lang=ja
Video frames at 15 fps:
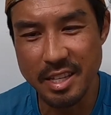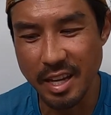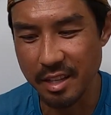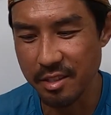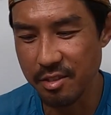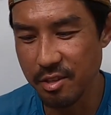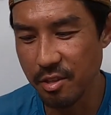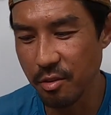きな
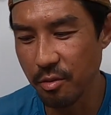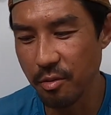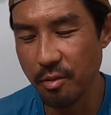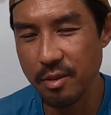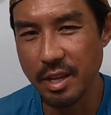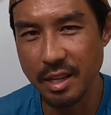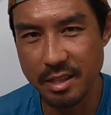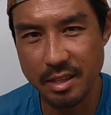いっていうこ
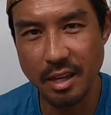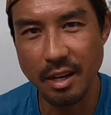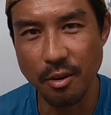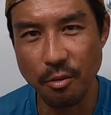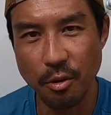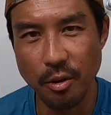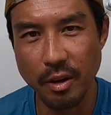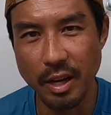とになったら、
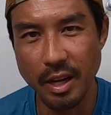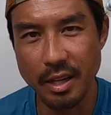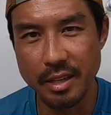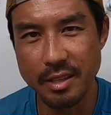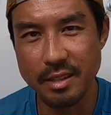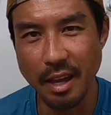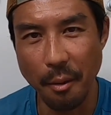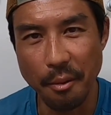これは
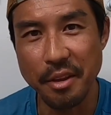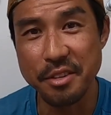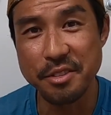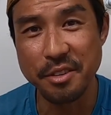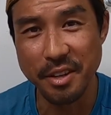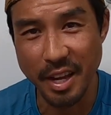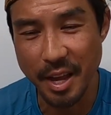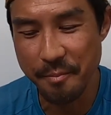ダメで
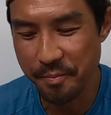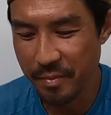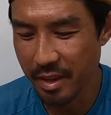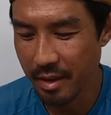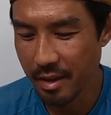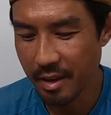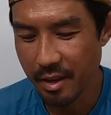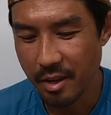すよね。
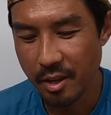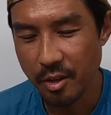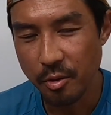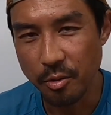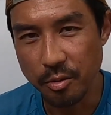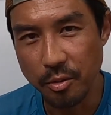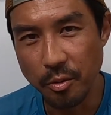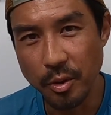
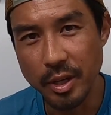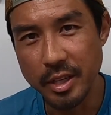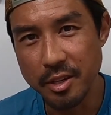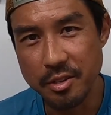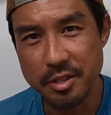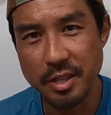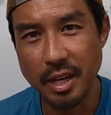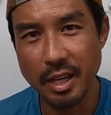このお金
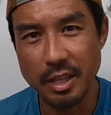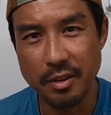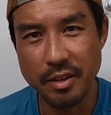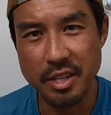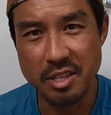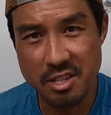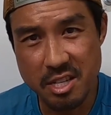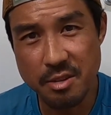の使い方は
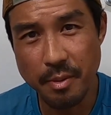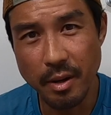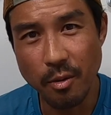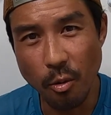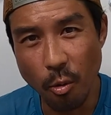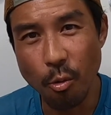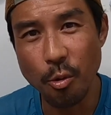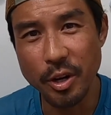一
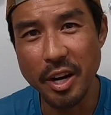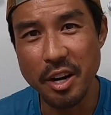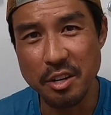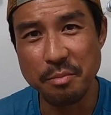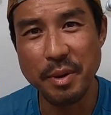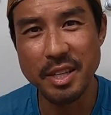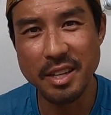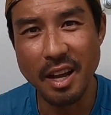番怒られ
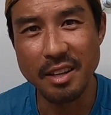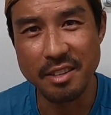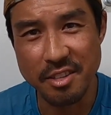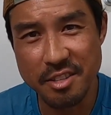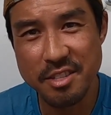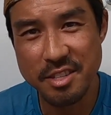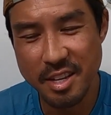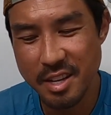るパターンで
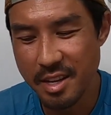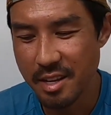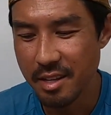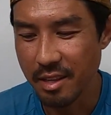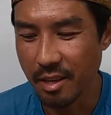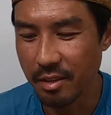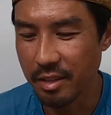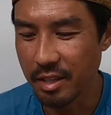す。
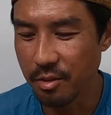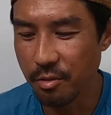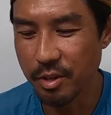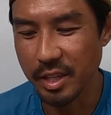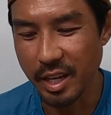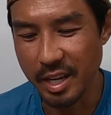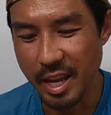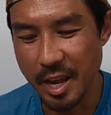なのでどう
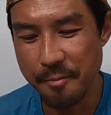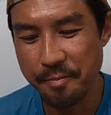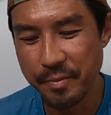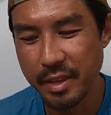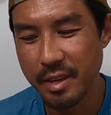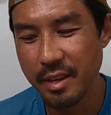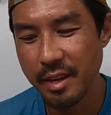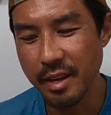にかね、
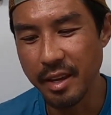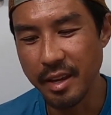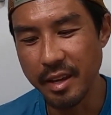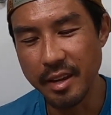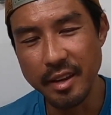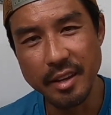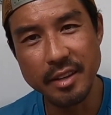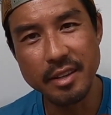
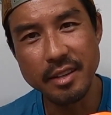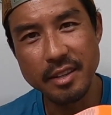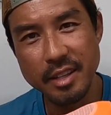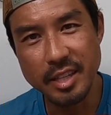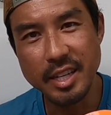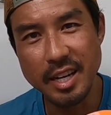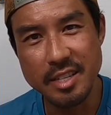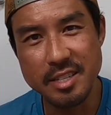えー、
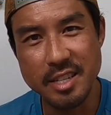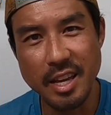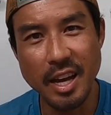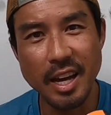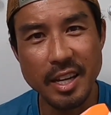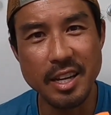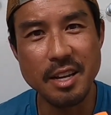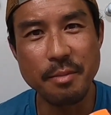いい感じで
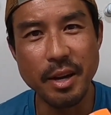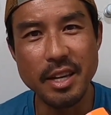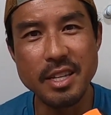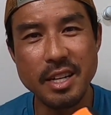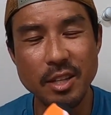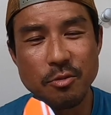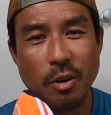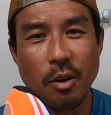履ければい
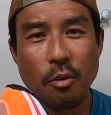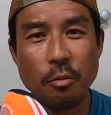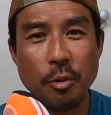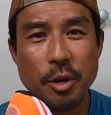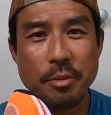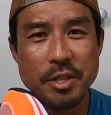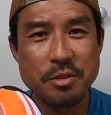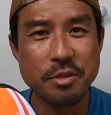いなとは
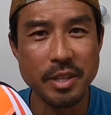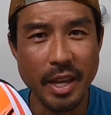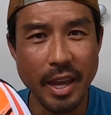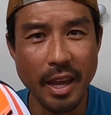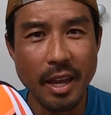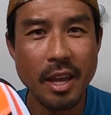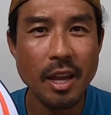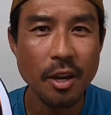思いますの
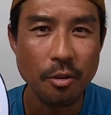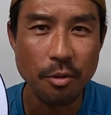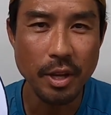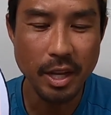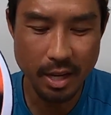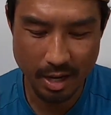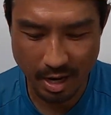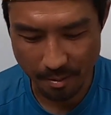で、こ
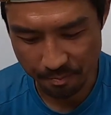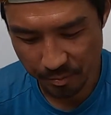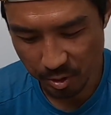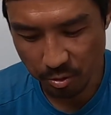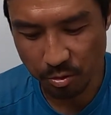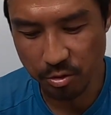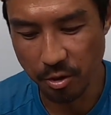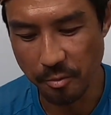れから
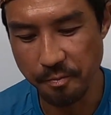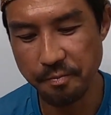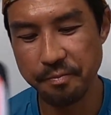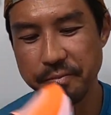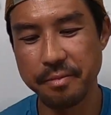この